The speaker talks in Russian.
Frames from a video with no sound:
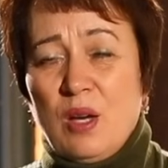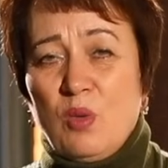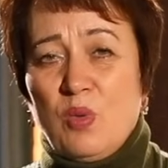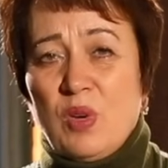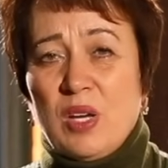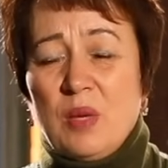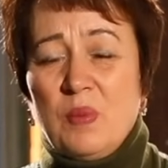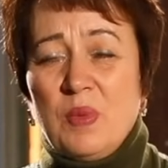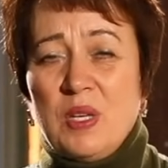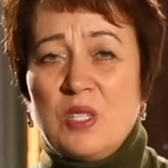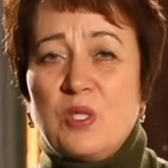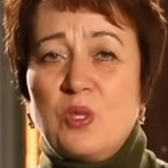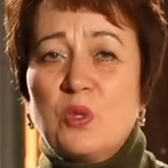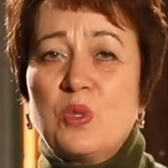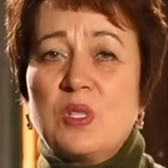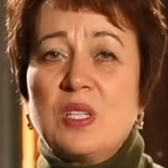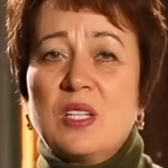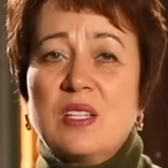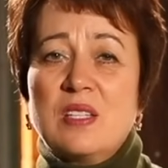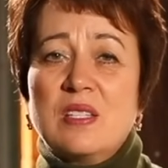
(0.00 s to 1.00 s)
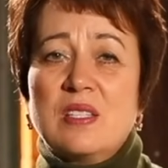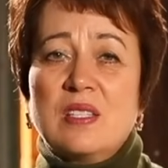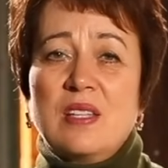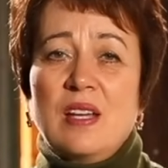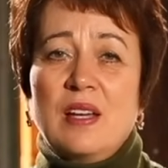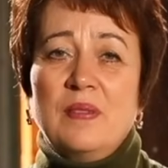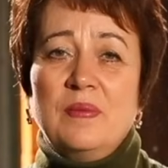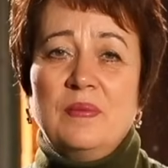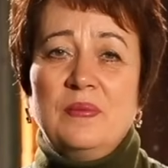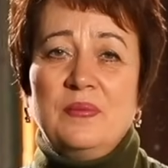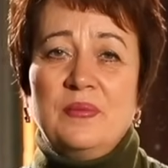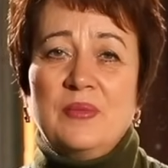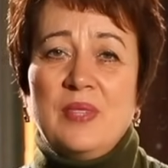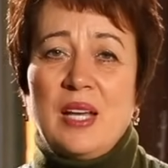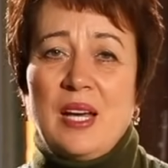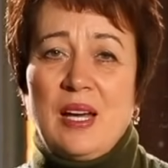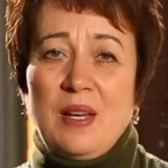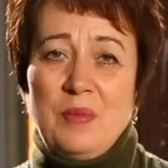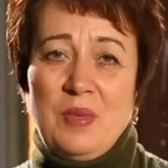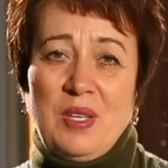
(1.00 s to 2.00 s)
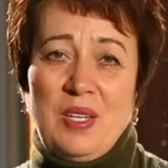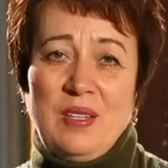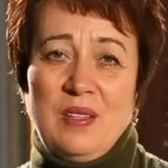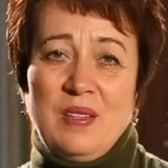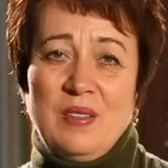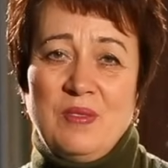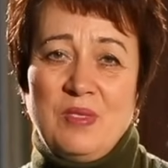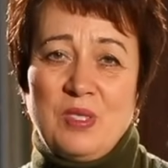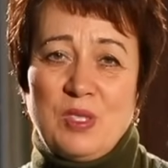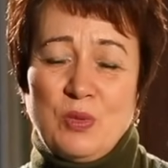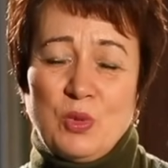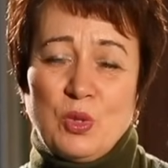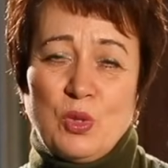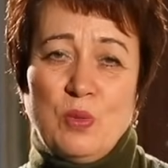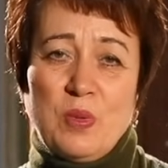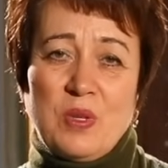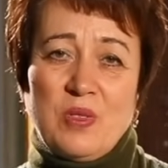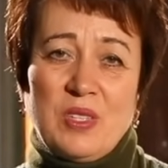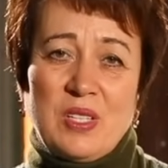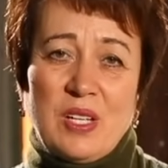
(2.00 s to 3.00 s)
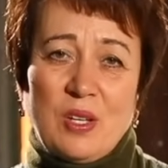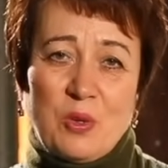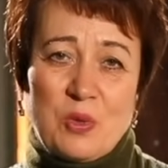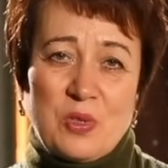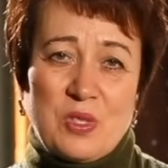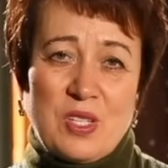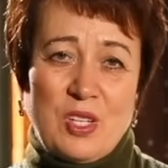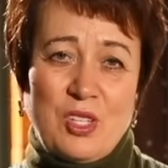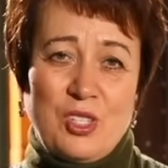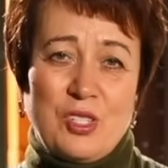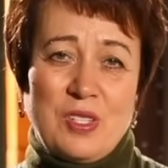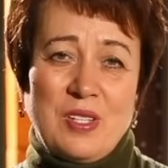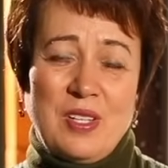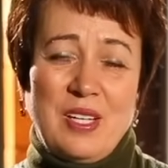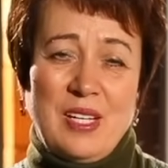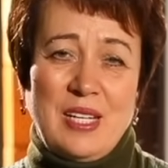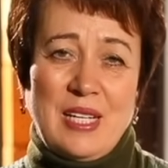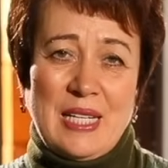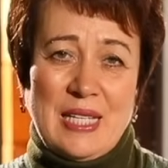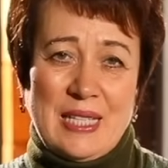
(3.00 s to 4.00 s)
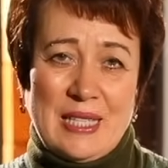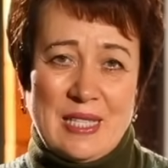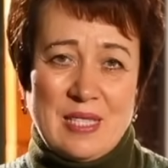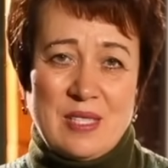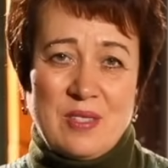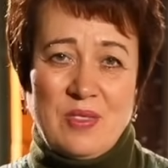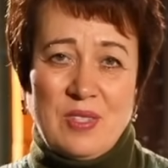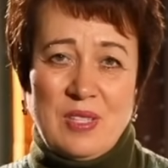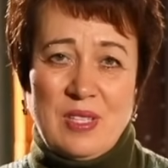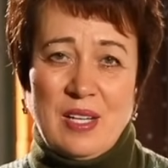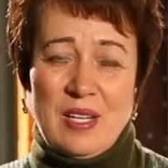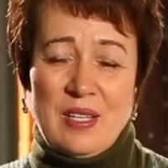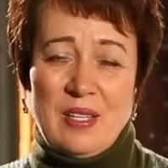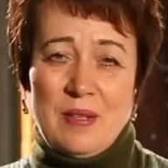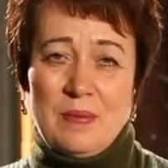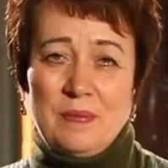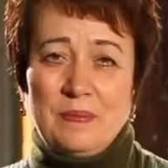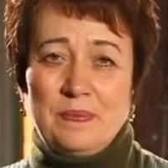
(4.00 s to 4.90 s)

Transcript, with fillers: Во имя Иисуса Христа. Аминь. Всего доброго, до новых встреч. До свидания.